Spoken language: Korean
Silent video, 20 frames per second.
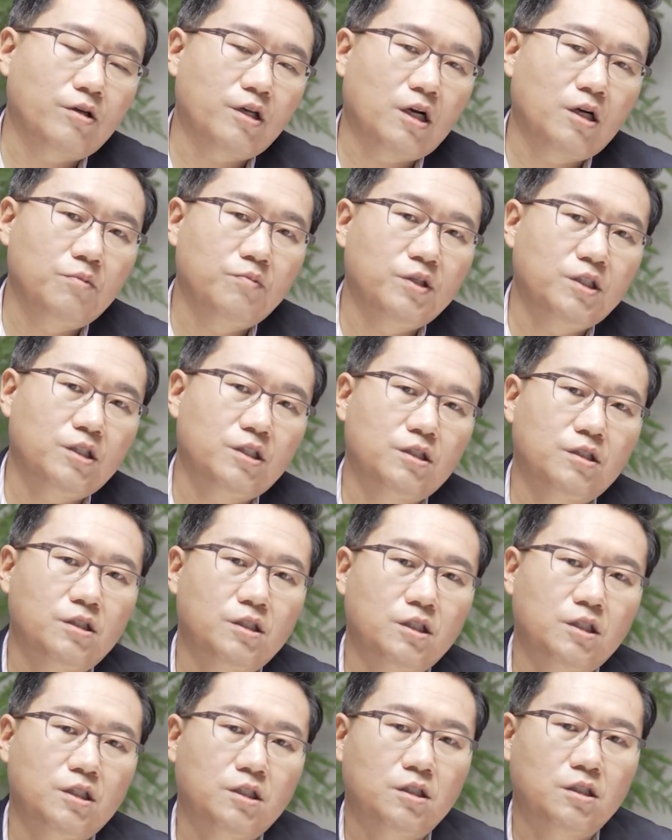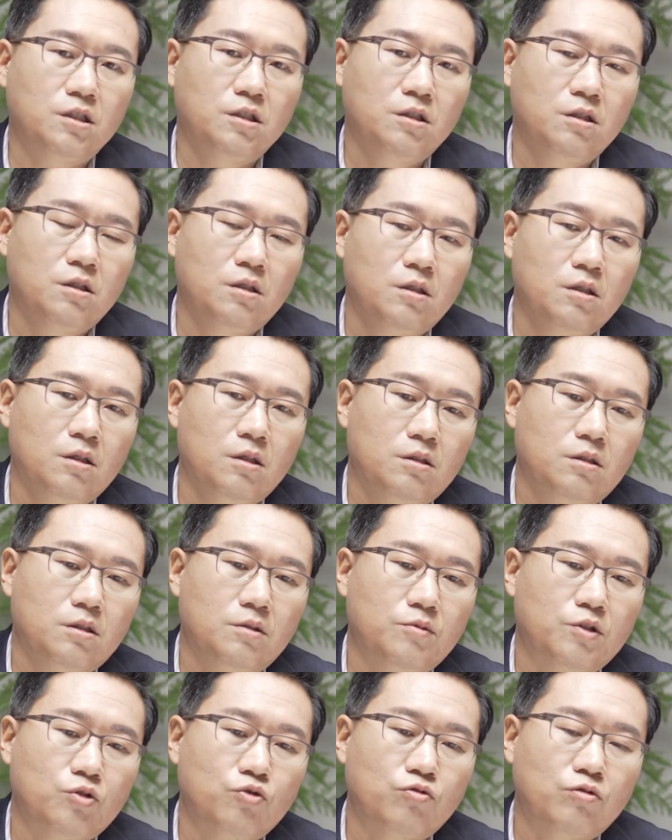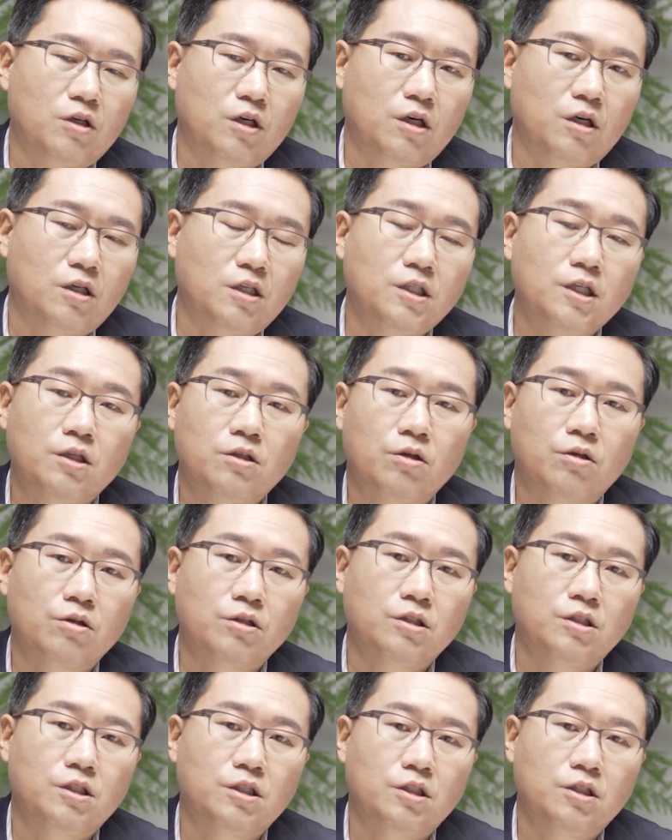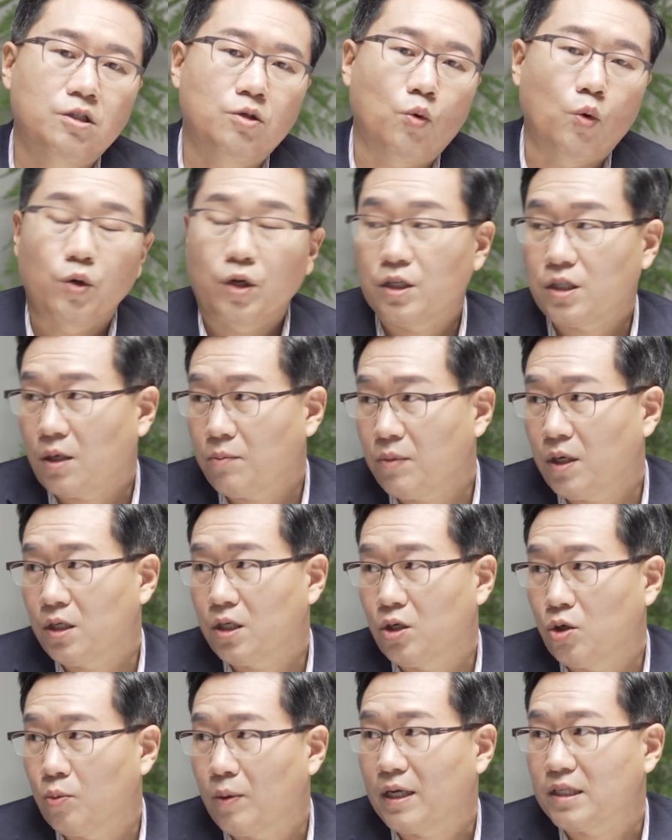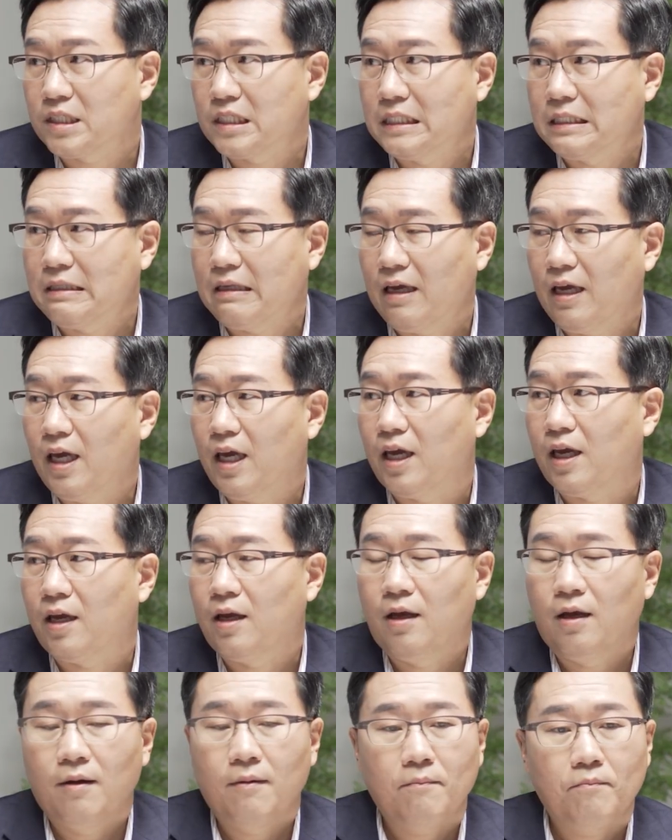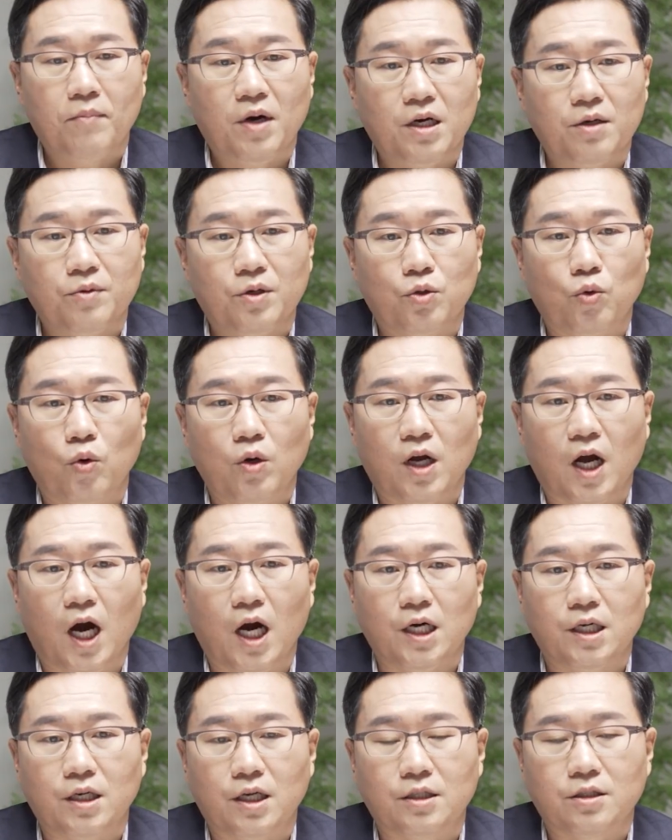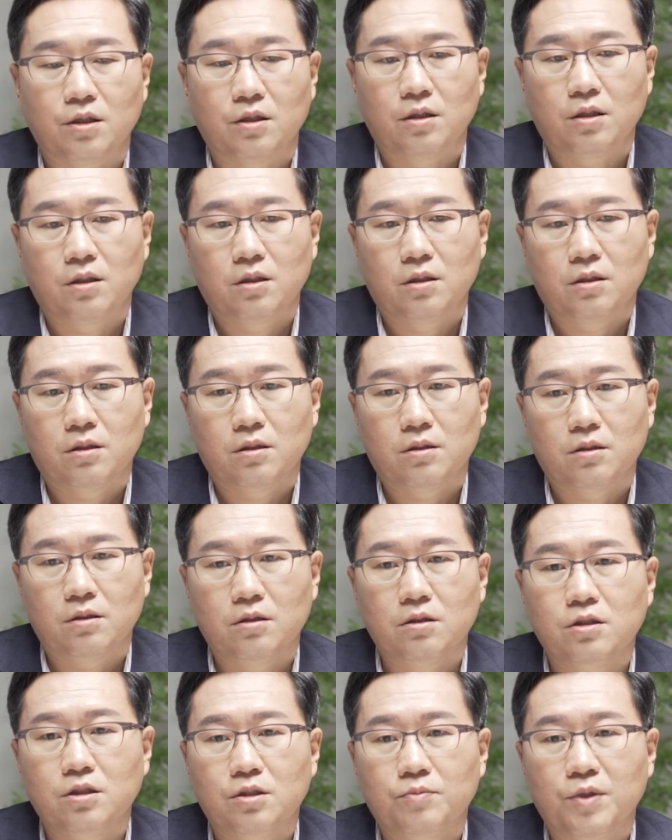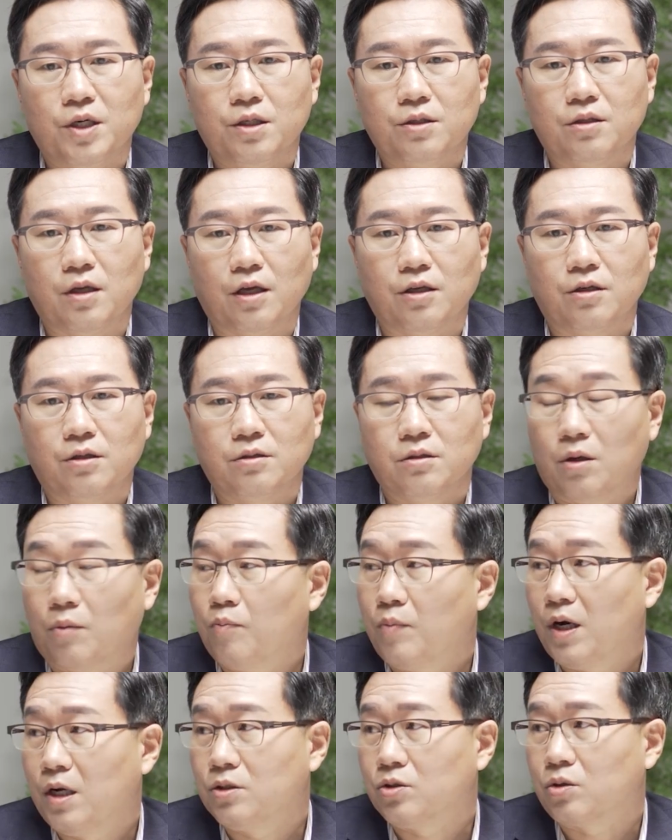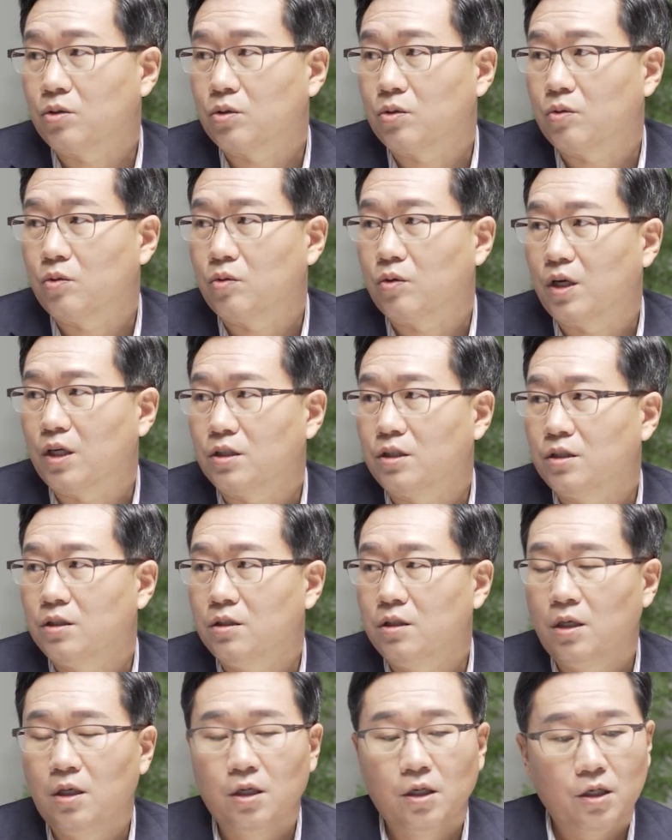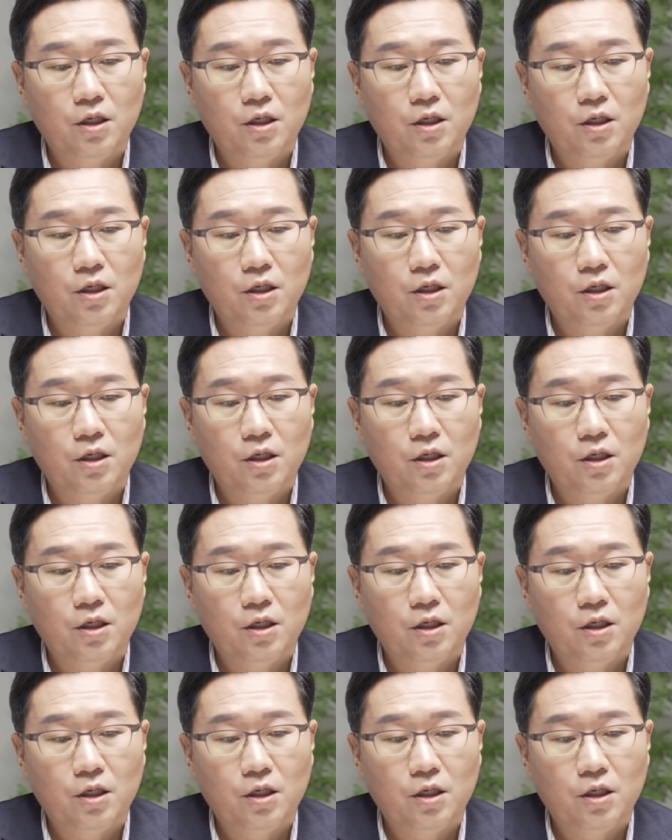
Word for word: 영향을 미치는 시기는 지금 이제 주가가 크게 떨어진 시기를 올해 상반기로 봤을 때 네. 빠르면 올 가을에서 늦으면 내년 연말 정도에는